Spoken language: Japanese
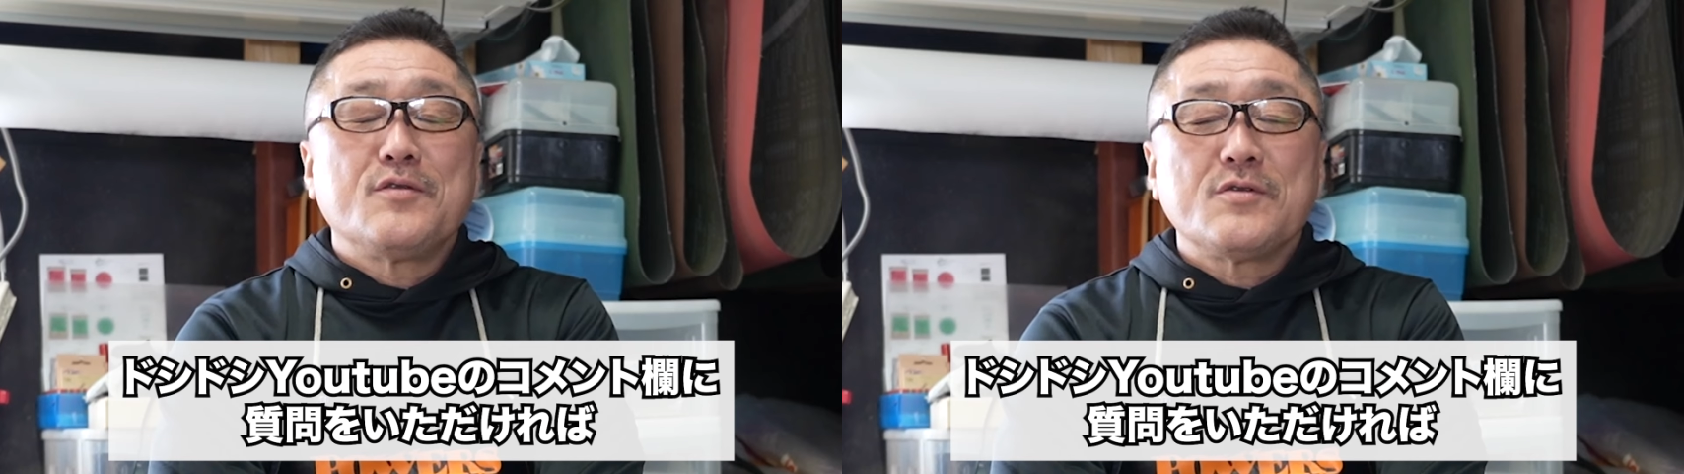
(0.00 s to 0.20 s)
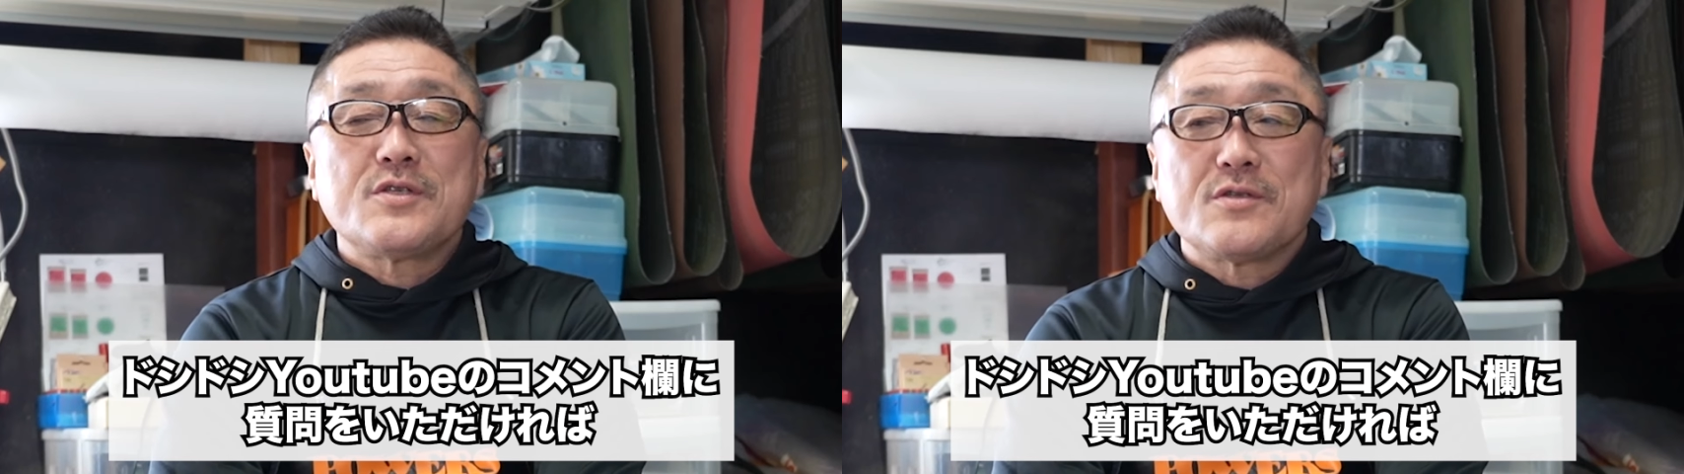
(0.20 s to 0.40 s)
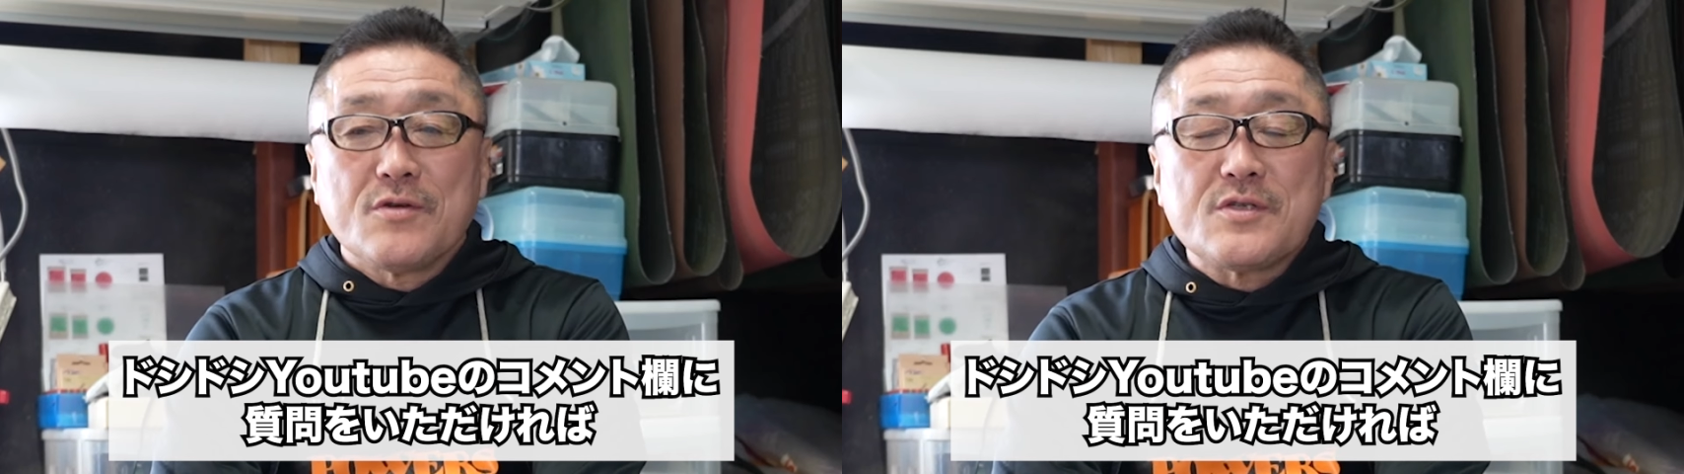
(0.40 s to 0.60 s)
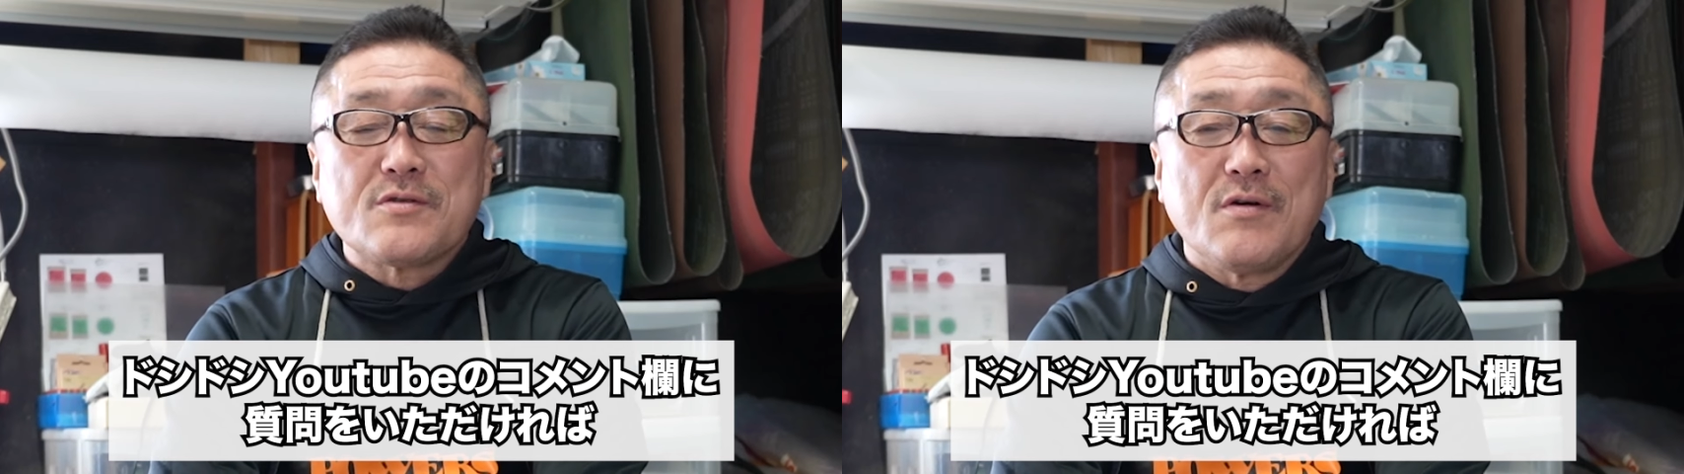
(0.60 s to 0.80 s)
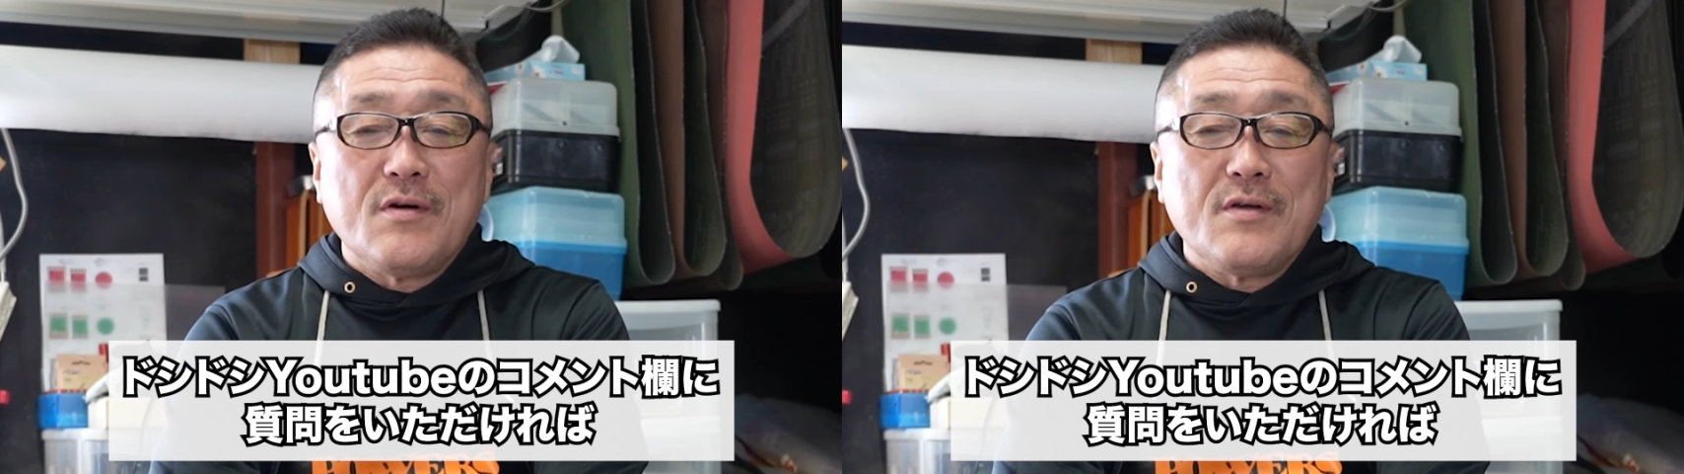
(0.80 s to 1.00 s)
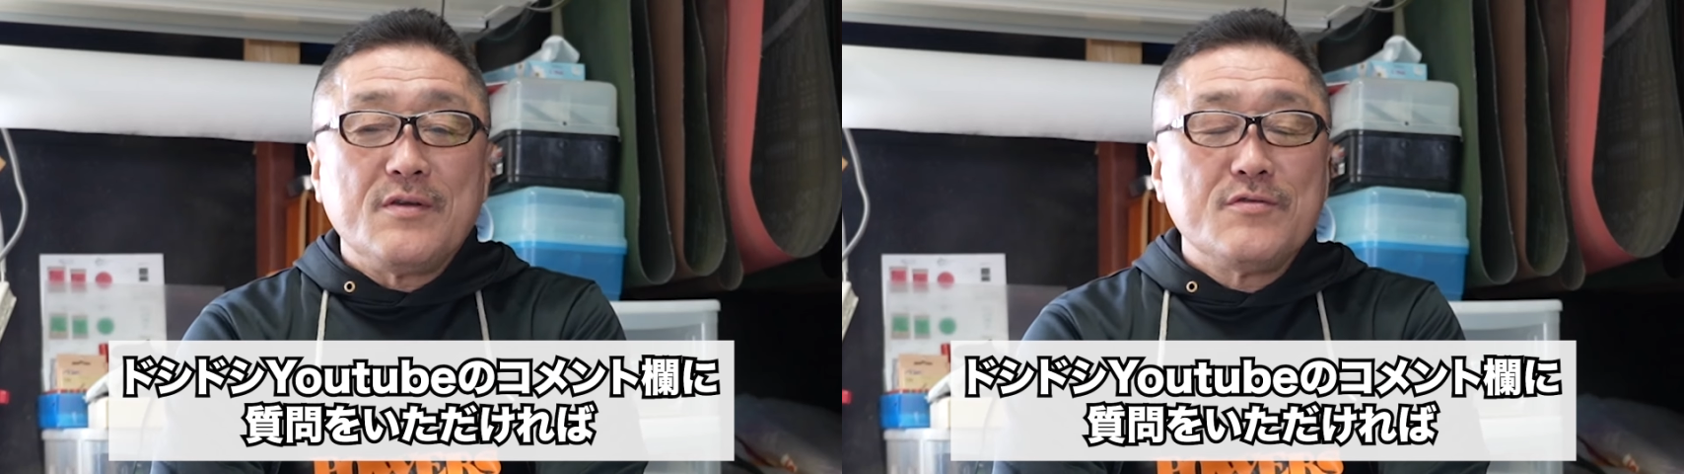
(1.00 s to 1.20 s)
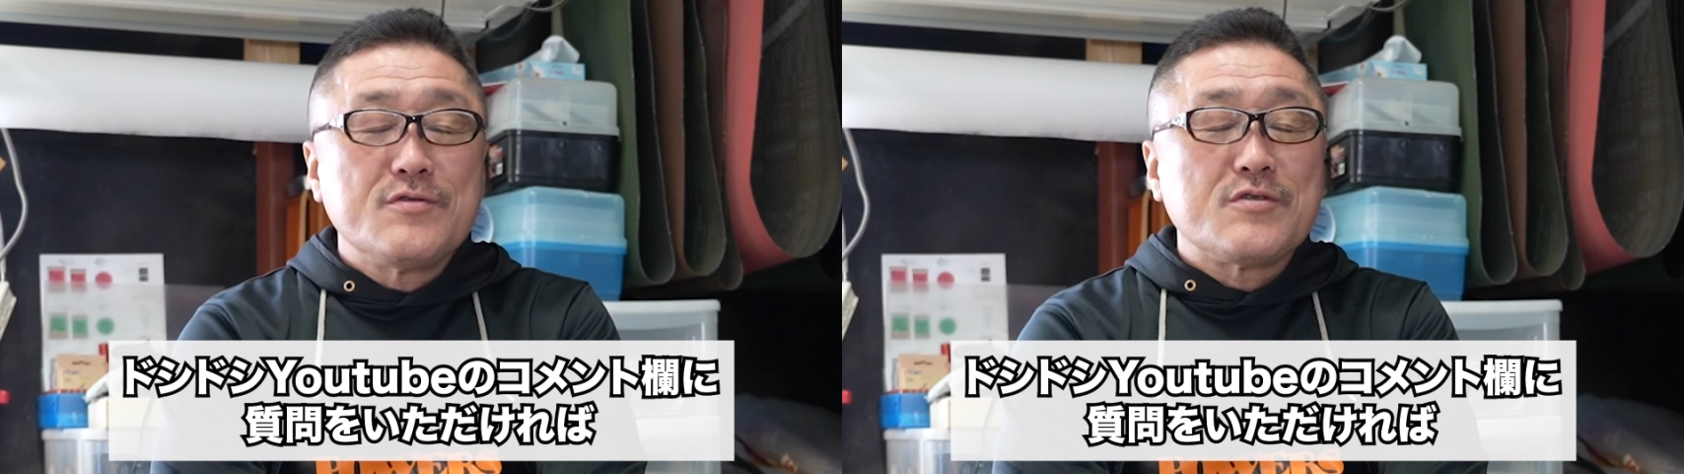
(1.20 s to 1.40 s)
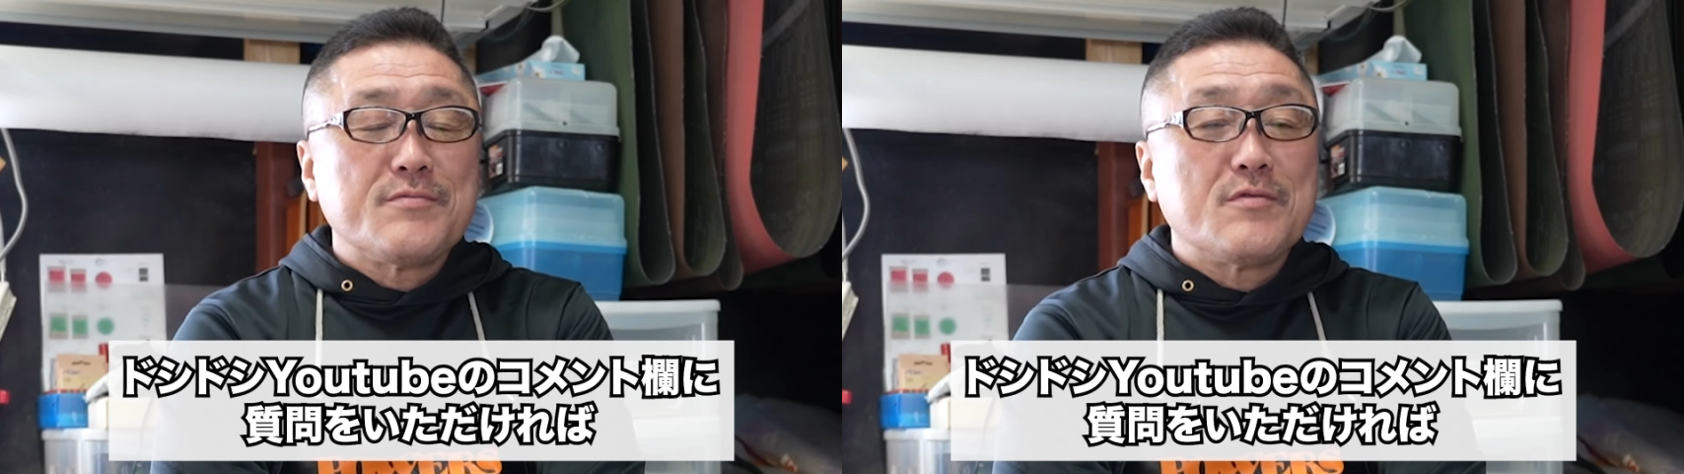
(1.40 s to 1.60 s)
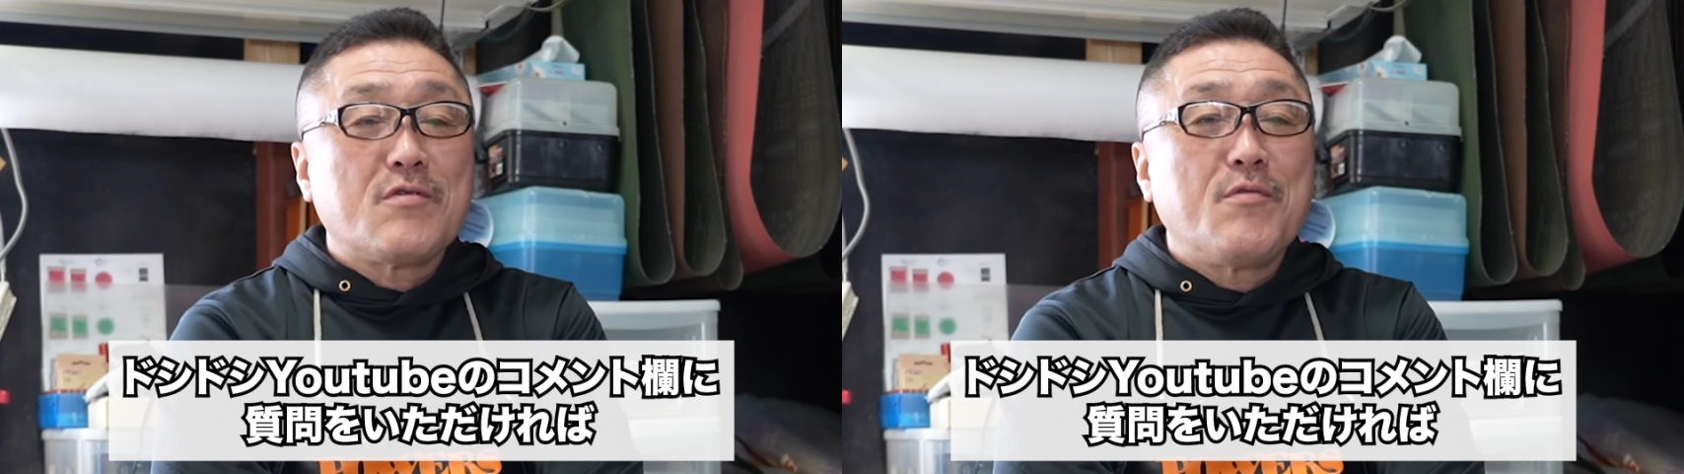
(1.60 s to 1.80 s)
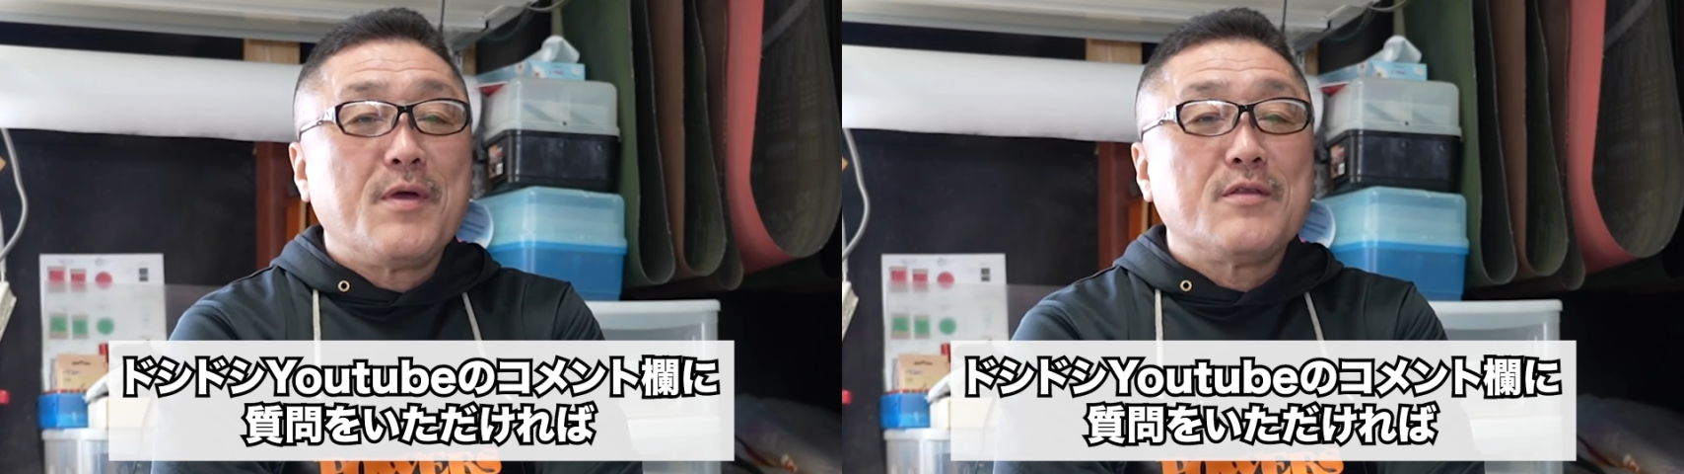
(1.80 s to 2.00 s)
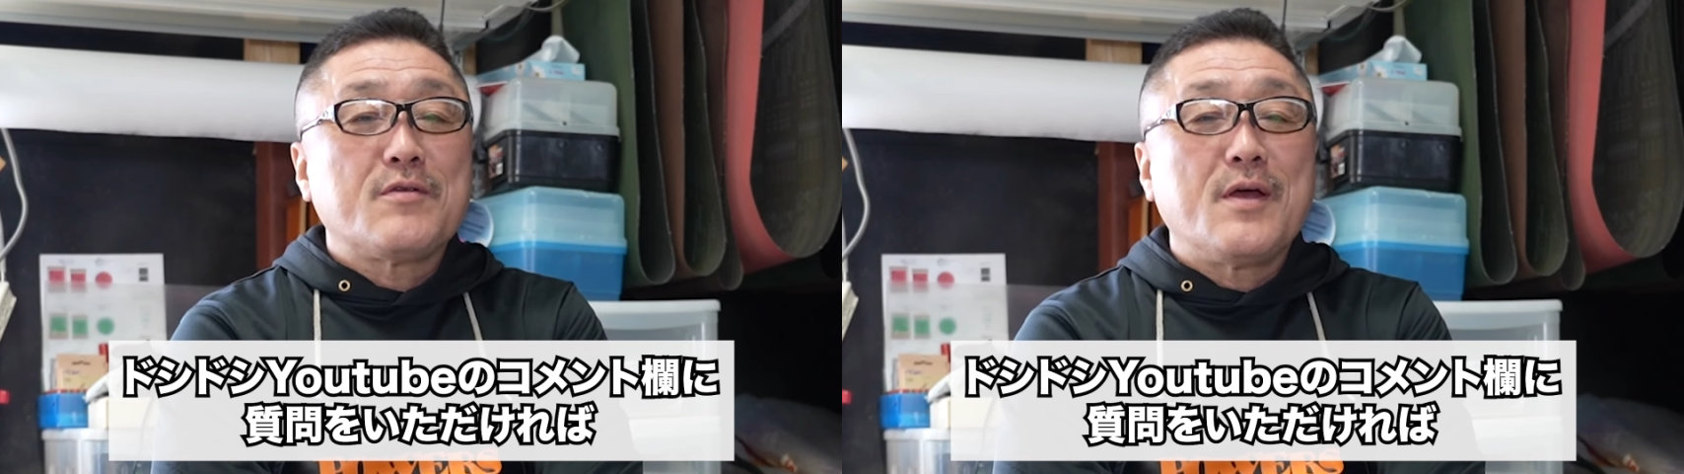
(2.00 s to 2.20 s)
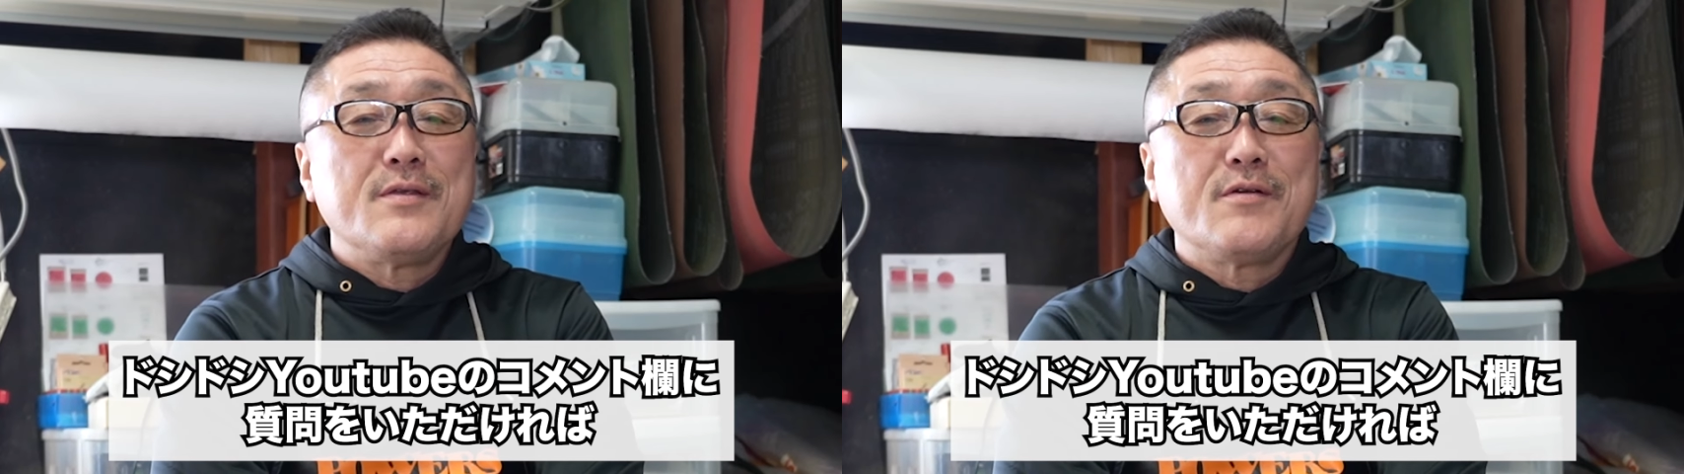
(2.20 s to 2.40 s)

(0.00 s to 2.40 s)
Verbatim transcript: どしどしと YouTube のコメント欄